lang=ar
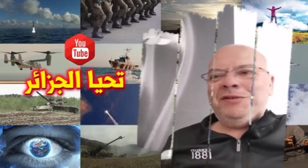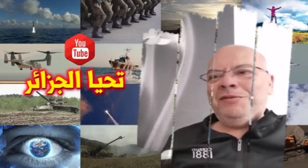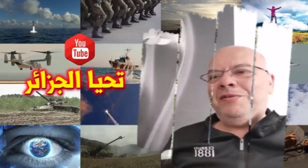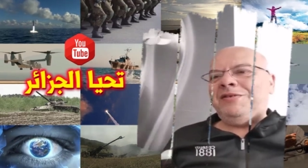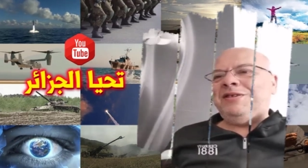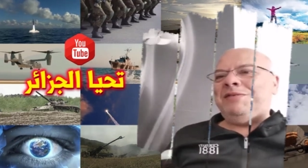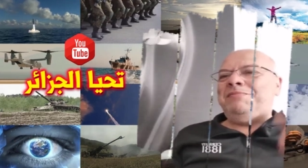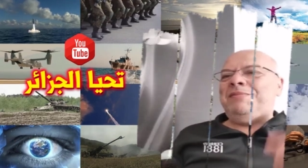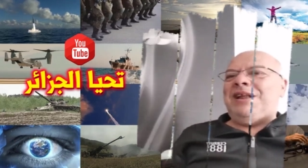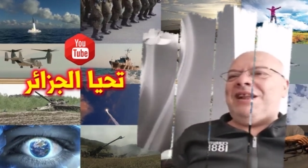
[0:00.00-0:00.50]

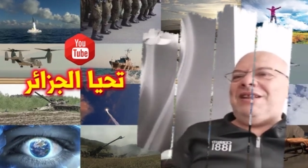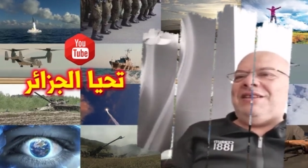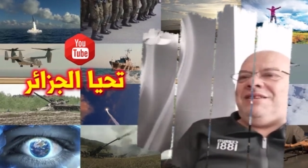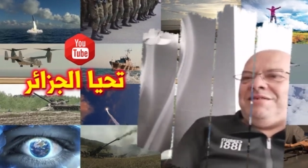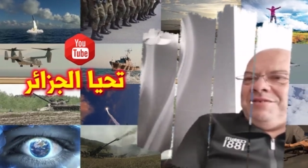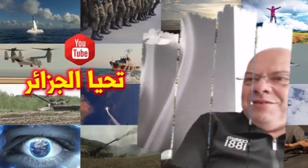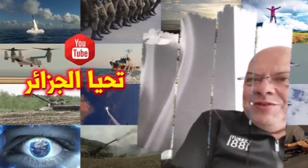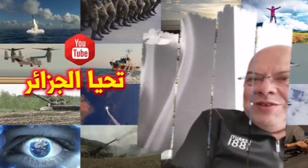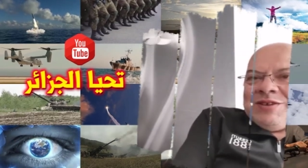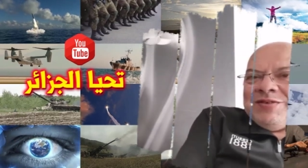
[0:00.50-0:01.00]
وز مرض
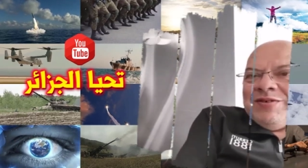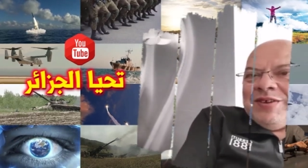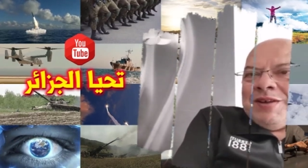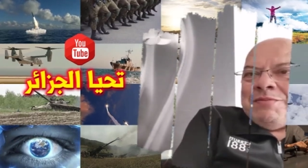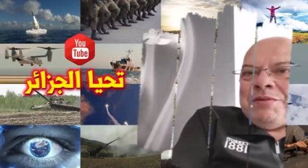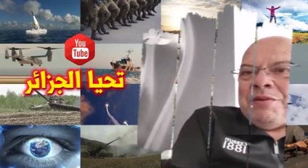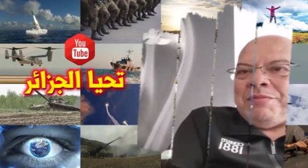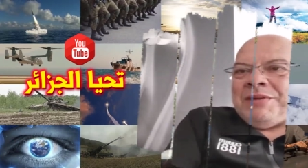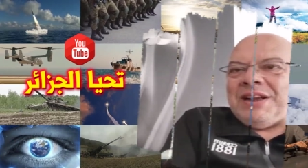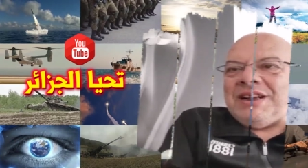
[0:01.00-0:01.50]
وز
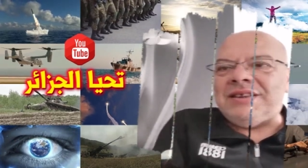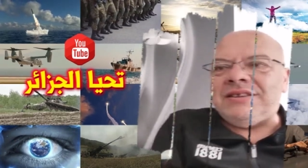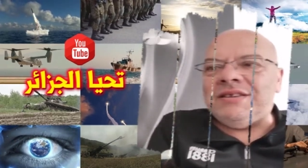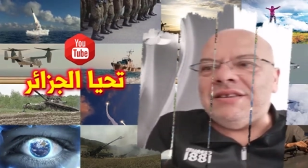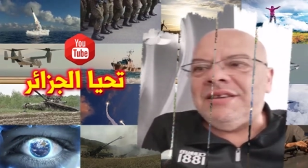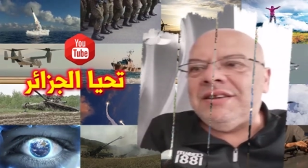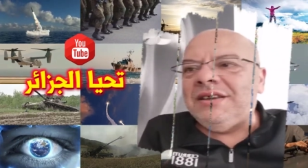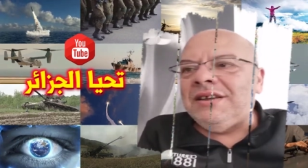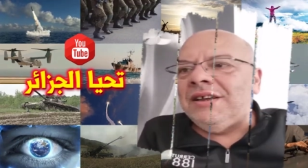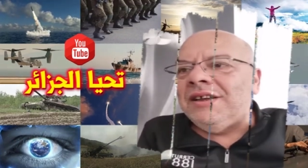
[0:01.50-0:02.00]
فريمون مرض
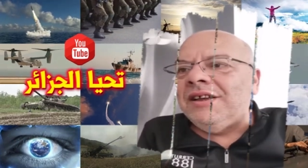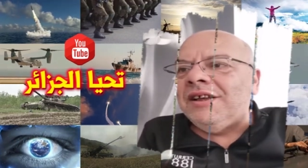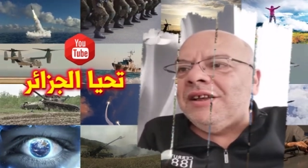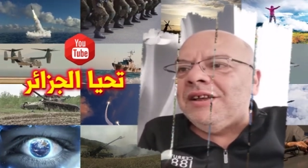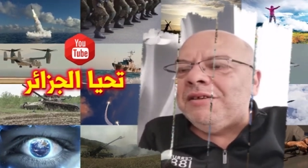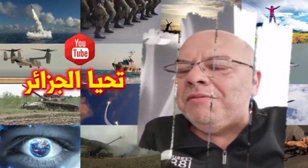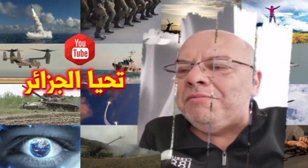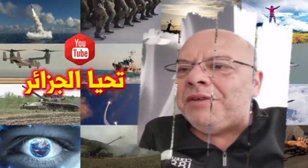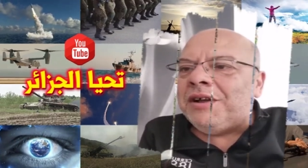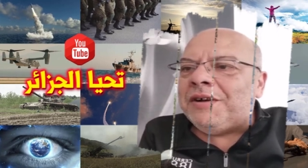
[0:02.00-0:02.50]

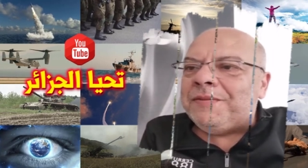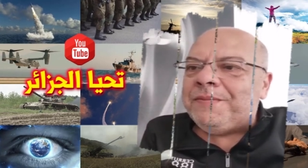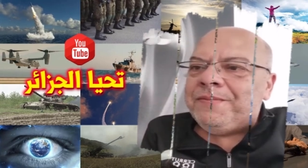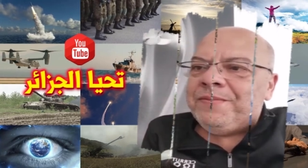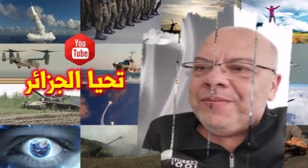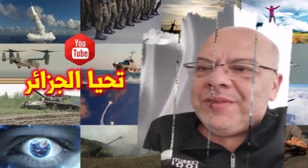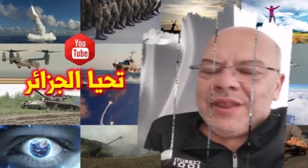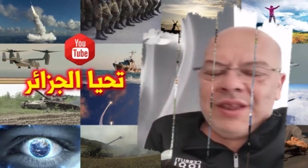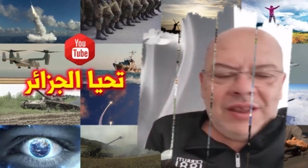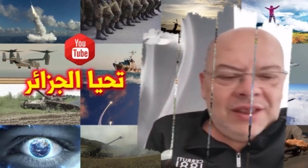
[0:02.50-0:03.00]
بون
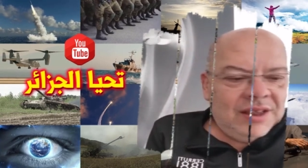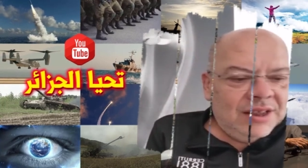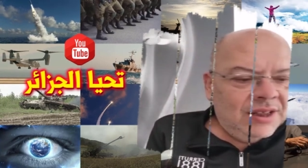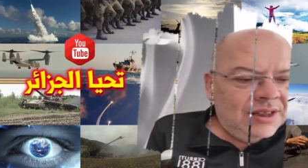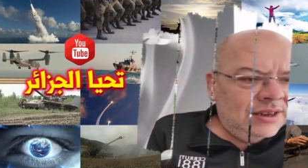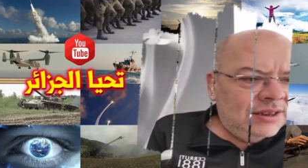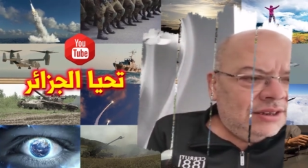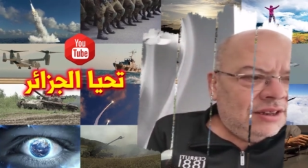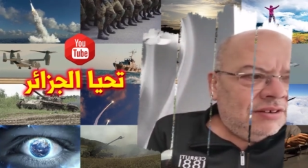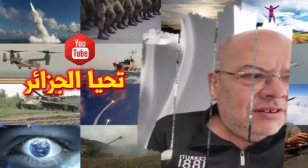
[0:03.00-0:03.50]

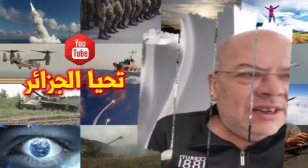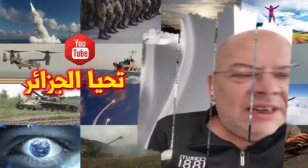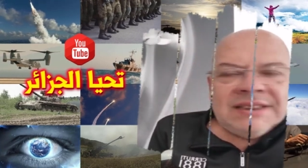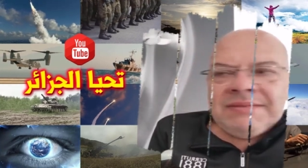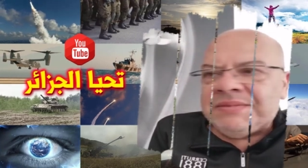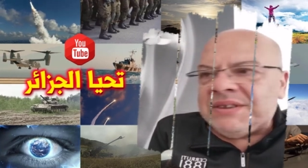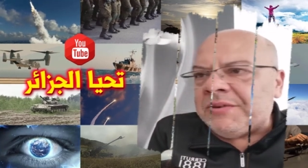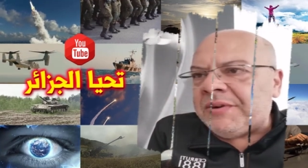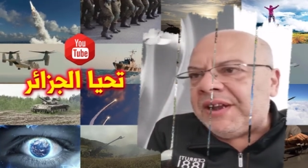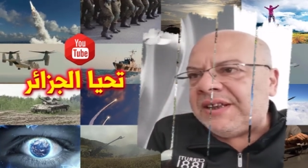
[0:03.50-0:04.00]
دونك
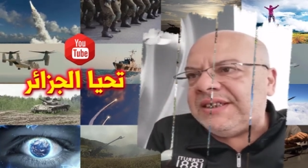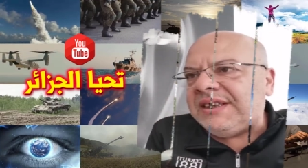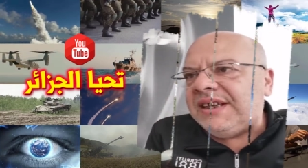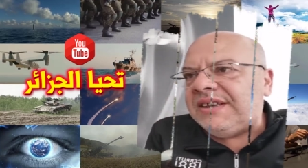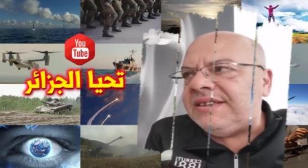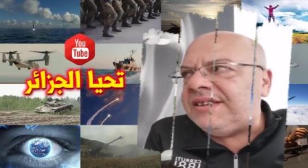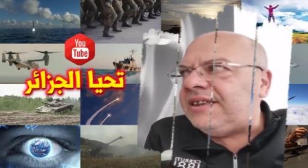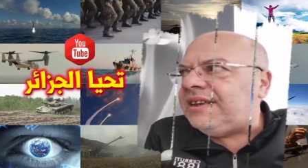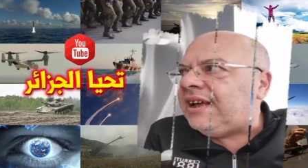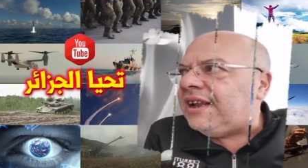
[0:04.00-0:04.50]
لازم ثوره
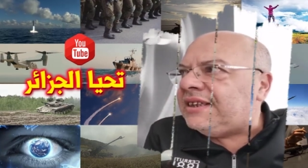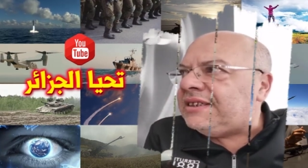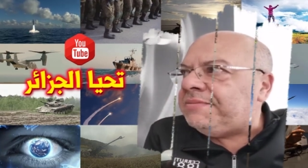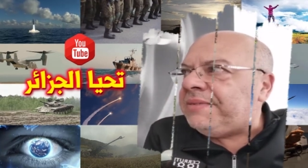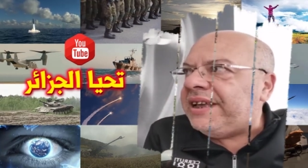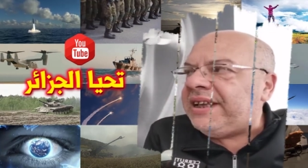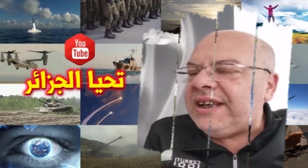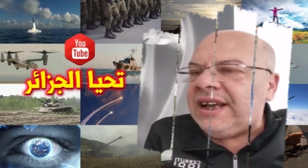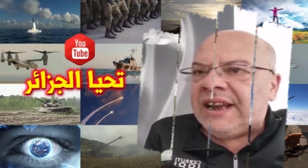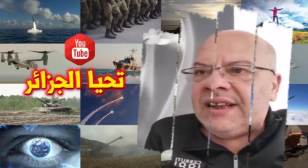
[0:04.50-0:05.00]
سياسيه
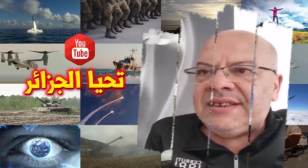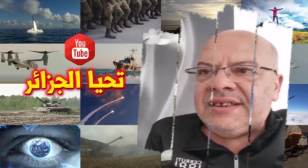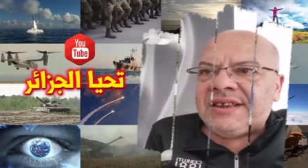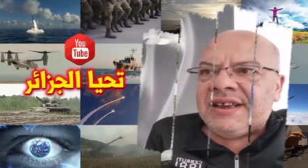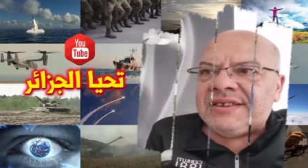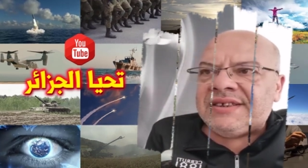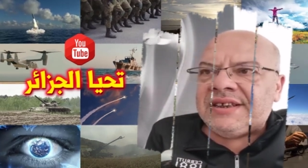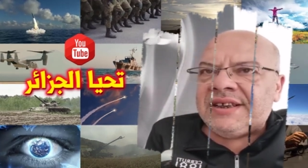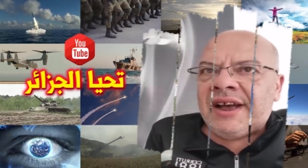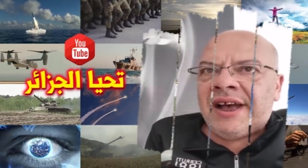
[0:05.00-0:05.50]
لازم هيكله
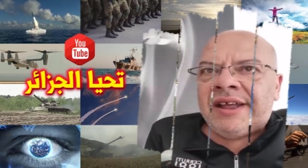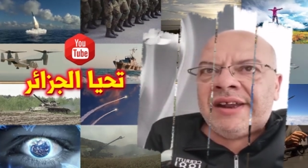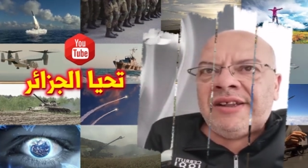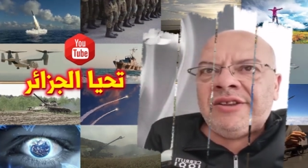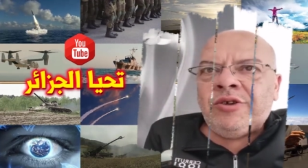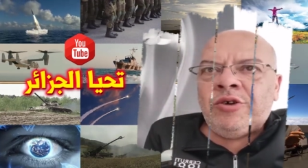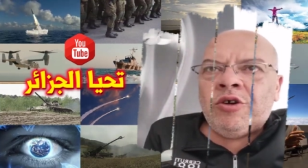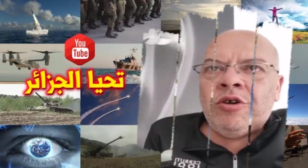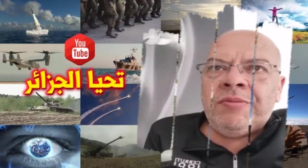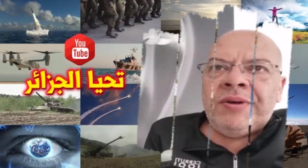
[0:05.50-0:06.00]
سياسيه انا
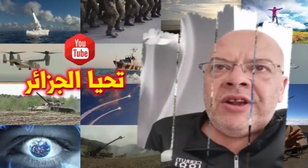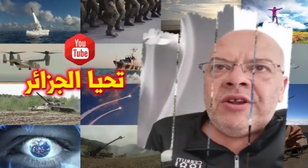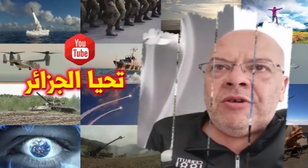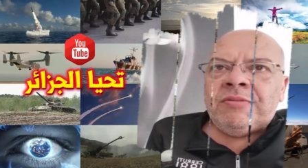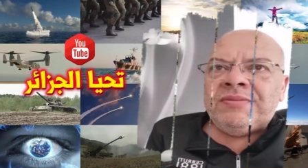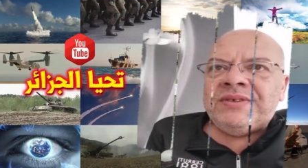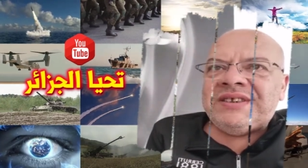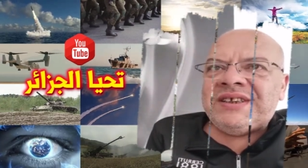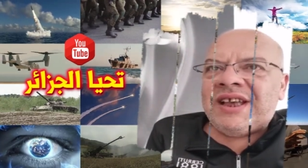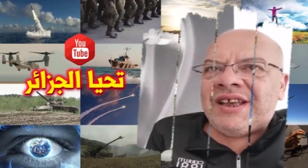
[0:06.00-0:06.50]
ندعوكم
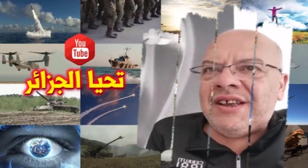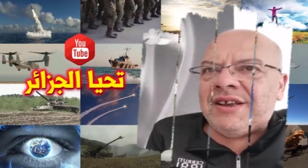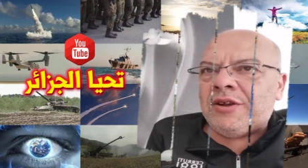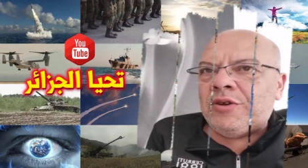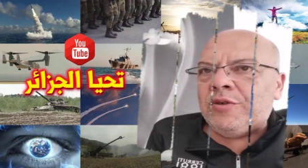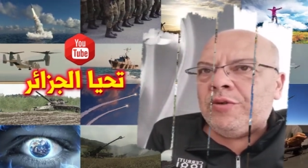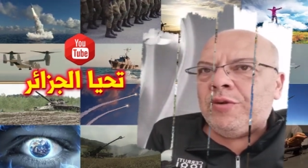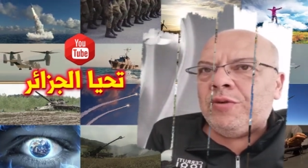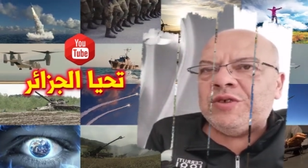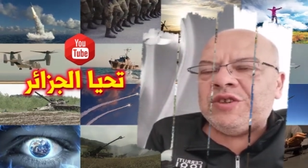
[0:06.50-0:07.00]
انكم تهيكلوا